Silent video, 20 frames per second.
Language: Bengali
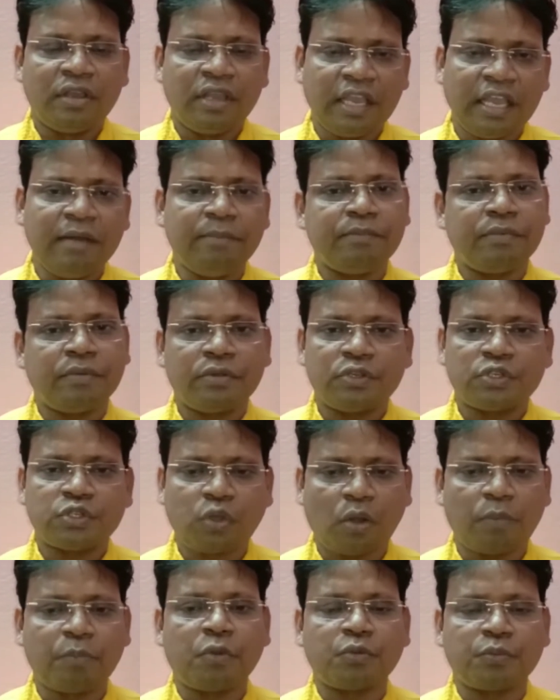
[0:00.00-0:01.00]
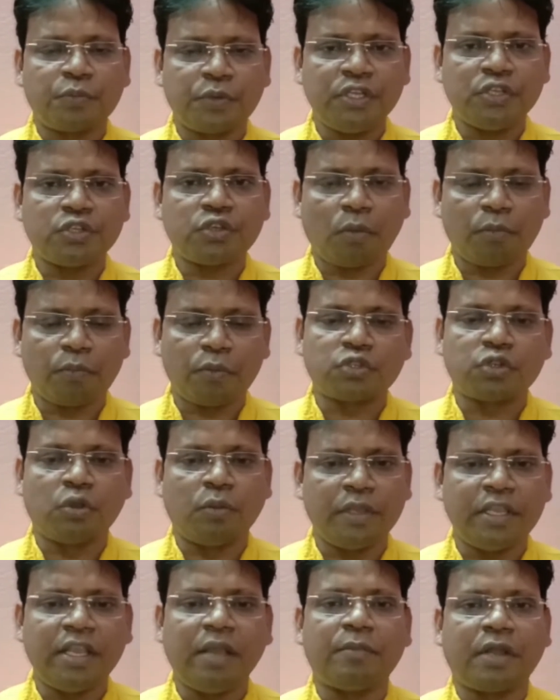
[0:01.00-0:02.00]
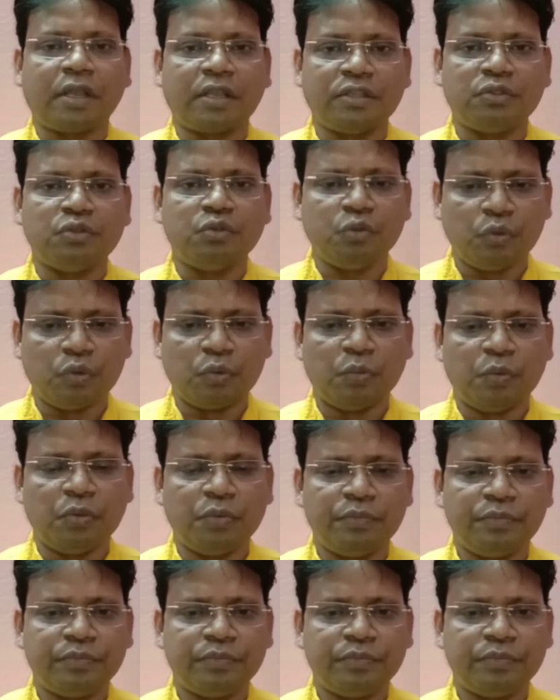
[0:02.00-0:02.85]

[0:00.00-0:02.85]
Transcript: হেল্প সর্বোপরি সর্বসময় আমরা কিন্তু করব